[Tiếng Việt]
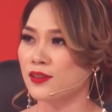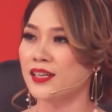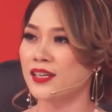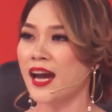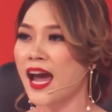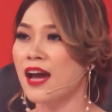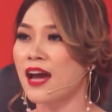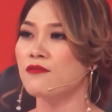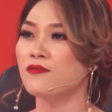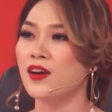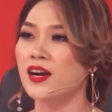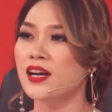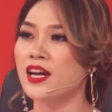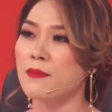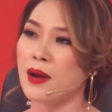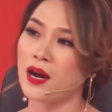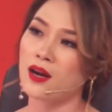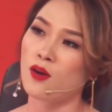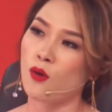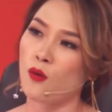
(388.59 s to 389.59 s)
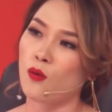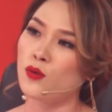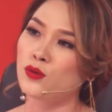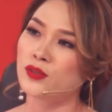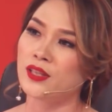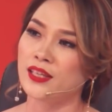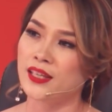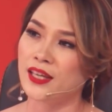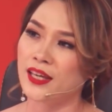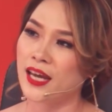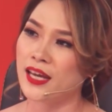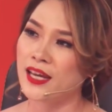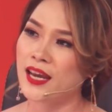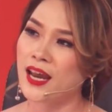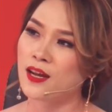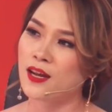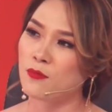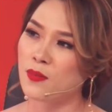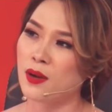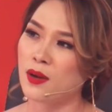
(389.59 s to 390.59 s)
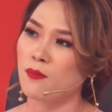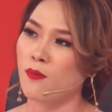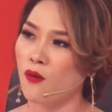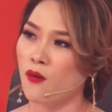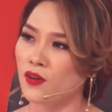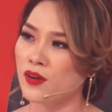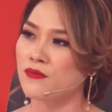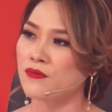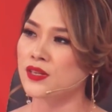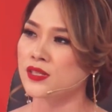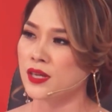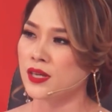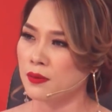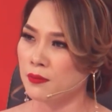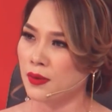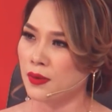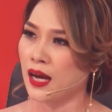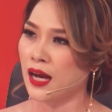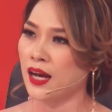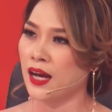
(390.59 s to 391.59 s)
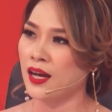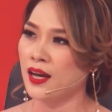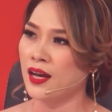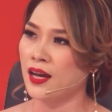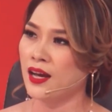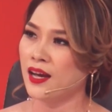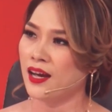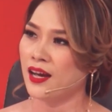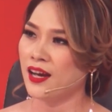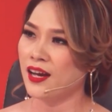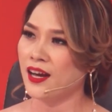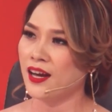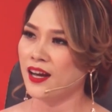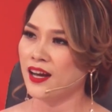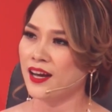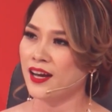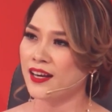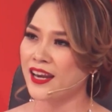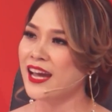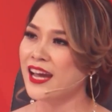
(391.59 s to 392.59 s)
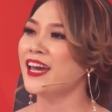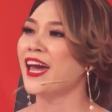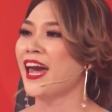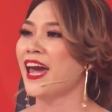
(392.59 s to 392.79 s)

khác với cái bản cũ thì chị nghĩ đây cũng là một cái version mà à, đáng